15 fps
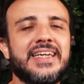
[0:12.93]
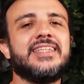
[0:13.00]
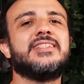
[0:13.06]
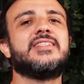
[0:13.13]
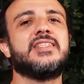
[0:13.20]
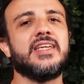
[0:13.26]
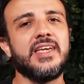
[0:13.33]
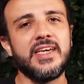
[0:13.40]

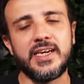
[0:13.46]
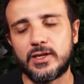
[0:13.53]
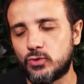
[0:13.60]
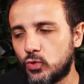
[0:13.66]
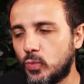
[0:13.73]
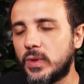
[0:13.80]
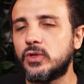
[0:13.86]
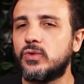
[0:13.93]
Sim, a
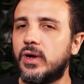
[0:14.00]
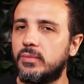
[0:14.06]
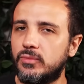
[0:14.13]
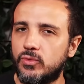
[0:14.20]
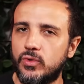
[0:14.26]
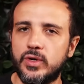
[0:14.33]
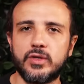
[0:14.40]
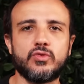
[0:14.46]
turma do
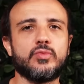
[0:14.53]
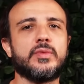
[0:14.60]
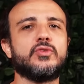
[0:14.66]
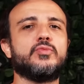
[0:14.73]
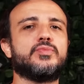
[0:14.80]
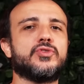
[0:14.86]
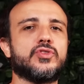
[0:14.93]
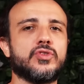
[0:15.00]
amor, a turma
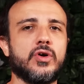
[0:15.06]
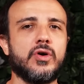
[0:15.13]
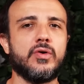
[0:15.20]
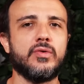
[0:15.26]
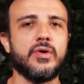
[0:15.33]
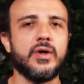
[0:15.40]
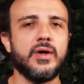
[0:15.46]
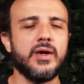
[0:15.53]
do
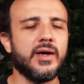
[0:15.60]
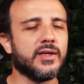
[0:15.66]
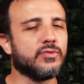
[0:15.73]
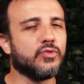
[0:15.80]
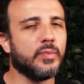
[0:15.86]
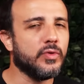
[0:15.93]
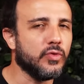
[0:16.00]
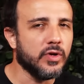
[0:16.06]
PSOL, a
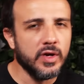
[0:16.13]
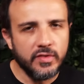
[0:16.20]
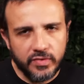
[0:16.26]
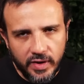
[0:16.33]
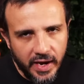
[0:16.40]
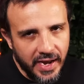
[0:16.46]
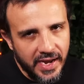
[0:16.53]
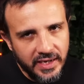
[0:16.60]
turma do
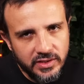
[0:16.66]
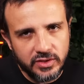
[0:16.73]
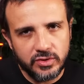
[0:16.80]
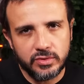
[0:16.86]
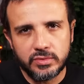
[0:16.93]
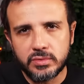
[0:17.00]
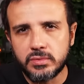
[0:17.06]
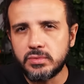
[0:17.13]
faz
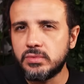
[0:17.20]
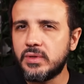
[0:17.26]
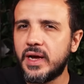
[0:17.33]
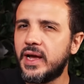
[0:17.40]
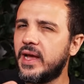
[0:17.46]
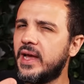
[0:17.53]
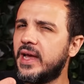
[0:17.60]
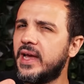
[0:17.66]
o
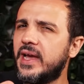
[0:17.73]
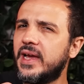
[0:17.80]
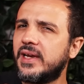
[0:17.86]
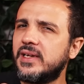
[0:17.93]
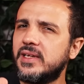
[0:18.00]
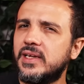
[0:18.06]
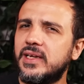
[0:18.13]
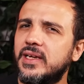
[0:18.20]

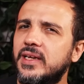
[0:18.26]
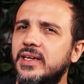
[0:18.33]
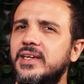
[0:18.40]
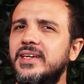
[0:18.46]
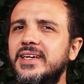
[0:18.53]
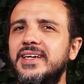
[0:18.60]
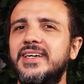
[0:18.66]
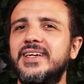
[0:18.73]

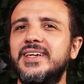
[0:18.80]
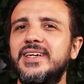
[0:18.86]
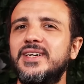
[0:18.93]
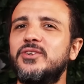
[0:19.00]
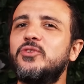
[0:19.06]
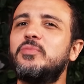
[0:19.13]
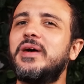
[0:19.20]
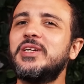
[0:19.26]
L.
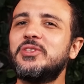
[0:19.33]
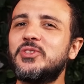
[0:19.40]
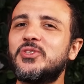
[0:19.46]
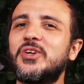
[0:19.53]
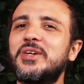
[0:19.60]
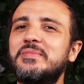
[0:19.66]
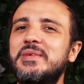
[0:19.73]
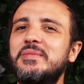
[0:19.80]
Não bate
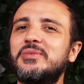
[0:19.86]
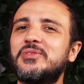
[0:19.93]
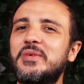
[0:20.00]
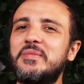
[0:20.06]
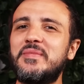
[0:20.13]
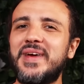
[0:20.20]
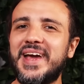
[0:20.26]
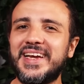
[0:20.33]
só em membros do
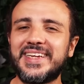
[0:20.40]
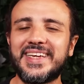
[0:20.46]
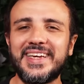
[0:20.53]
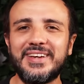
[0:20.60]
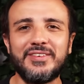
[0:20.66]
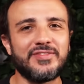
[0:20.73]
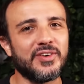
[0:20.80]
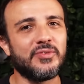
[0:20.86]
MBL
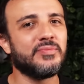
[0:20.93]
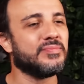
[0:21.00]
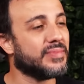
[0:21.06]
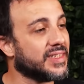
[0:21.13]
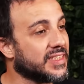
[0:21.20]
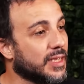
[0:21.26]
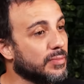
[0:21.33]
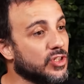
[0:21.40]
que vão
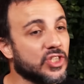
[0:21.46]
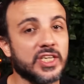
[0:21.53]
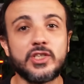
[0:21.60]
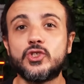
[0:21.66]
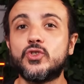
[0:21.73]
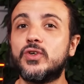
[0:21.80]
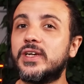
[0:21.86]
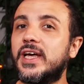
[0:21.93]
basicamente
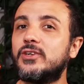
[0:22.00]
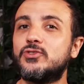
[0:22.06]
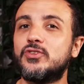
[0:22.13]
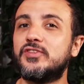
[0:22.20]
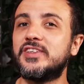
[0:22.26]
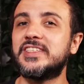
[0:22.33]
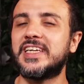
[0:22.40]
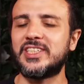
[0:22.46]
questionar as
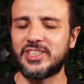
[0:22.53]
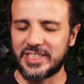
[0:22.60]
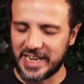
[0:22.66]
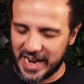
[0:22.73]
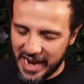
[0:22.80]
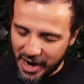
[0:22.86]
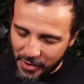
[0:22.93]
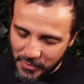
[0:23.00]
universidades.
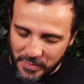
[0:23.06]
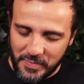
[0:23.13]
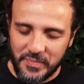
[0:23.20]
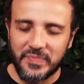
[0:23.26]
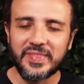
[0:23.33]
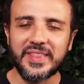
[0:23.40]
Não!